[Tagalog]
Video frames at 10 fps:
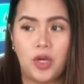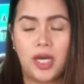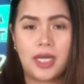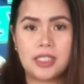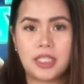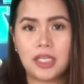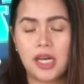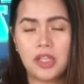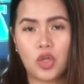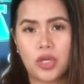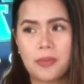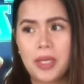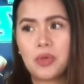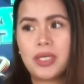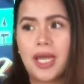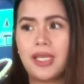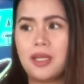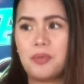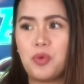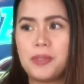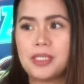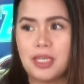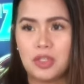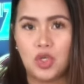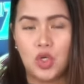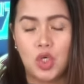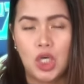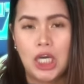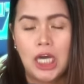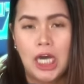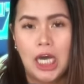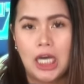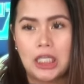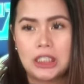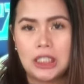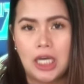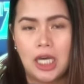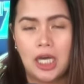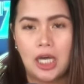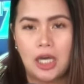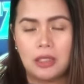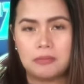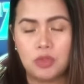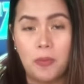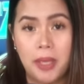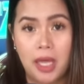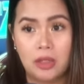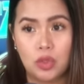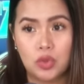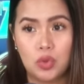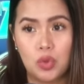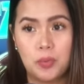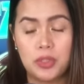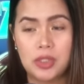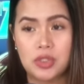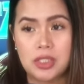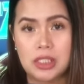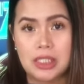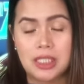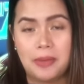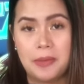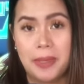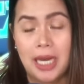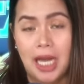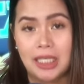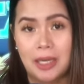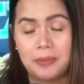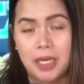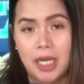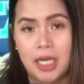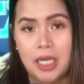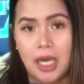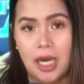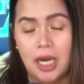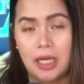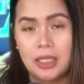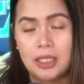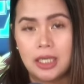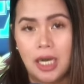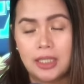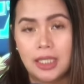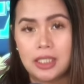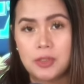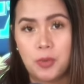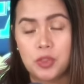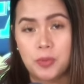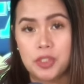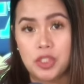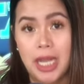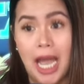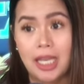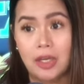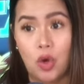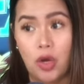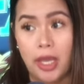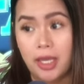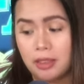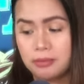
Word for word: Uh, General Torre, may ugnayan na po ba sa inyo ang uh, gobyerno tungkol po dito sa sinasabing paghahanap kay uh, uh, dating spokesperson Harry Roque?